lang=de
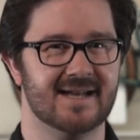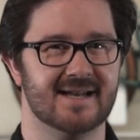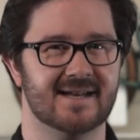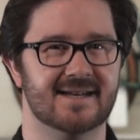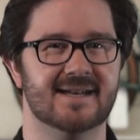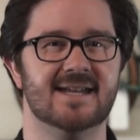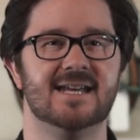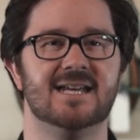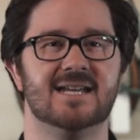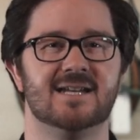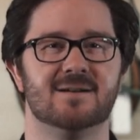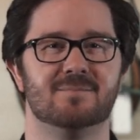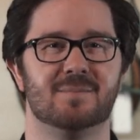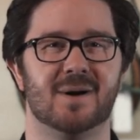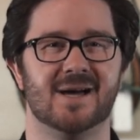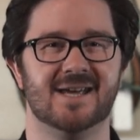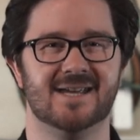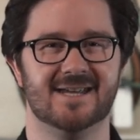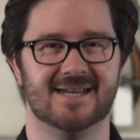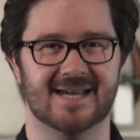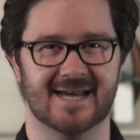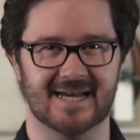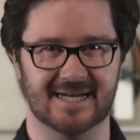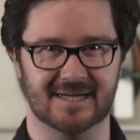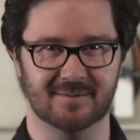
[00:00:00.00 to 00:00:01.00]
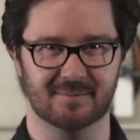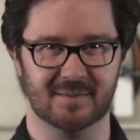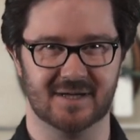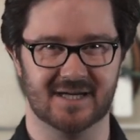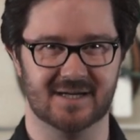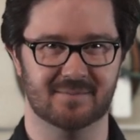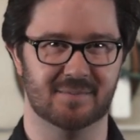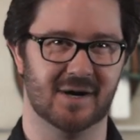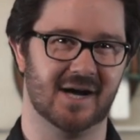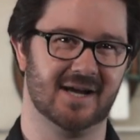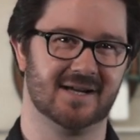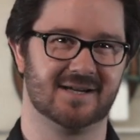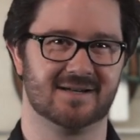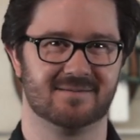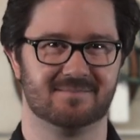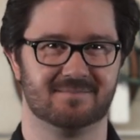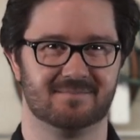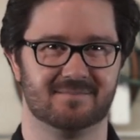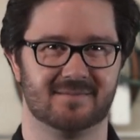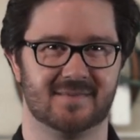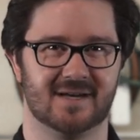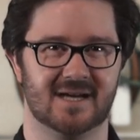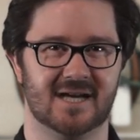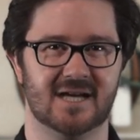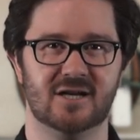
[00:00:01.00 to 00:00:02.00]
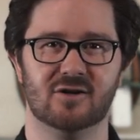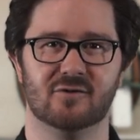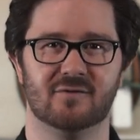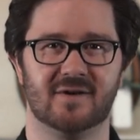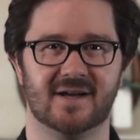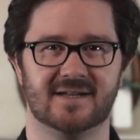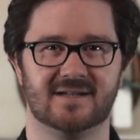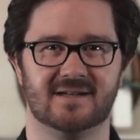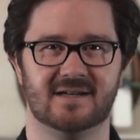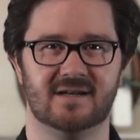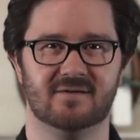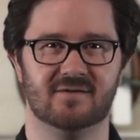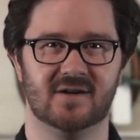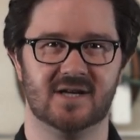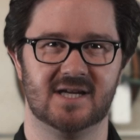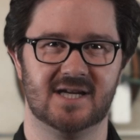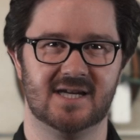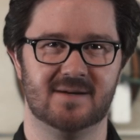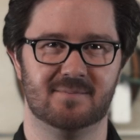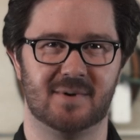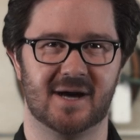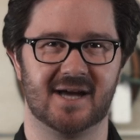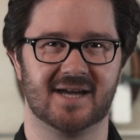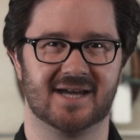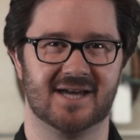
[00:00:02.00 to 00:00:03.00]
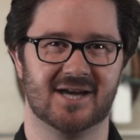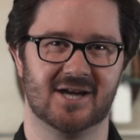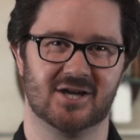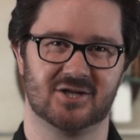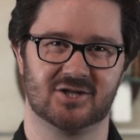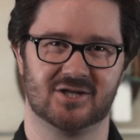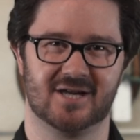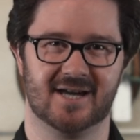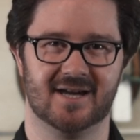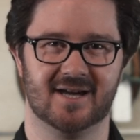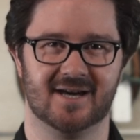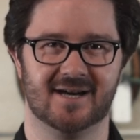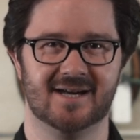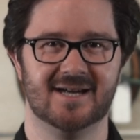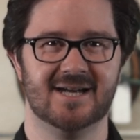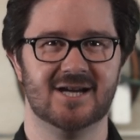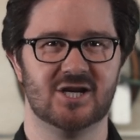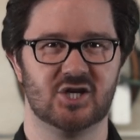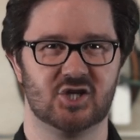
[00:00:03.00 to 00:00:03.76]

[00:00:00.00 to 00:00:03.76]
Nicht bei jedem E-Bike. Innovative E-Bike-Hersteller